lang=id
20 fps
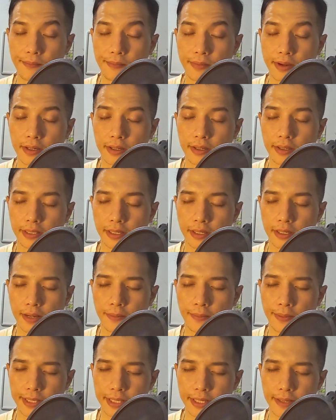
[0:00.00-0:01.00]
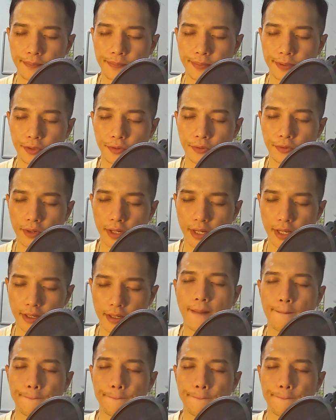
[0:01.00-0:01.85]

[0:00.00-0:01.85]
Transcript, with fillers: uh, yang namanya penurunan